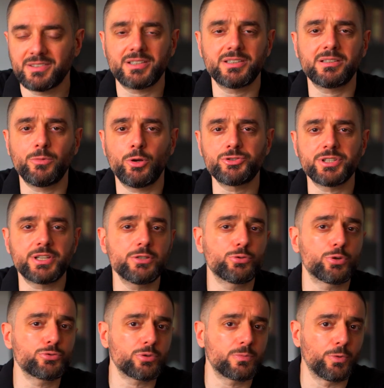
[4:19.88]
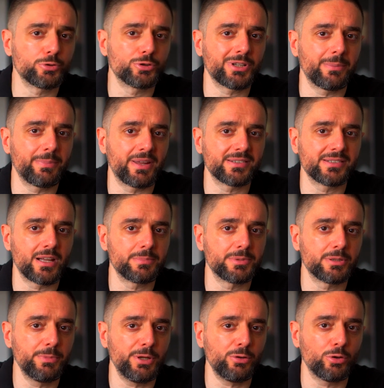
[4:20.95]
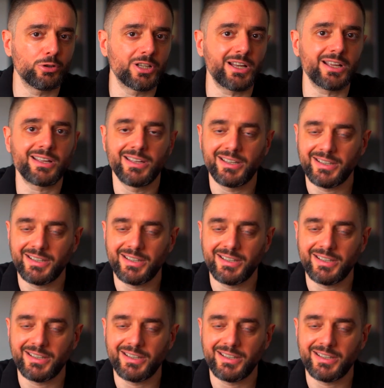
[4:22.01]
Sanırım önceki çocuk moduna benzer bir menü olarak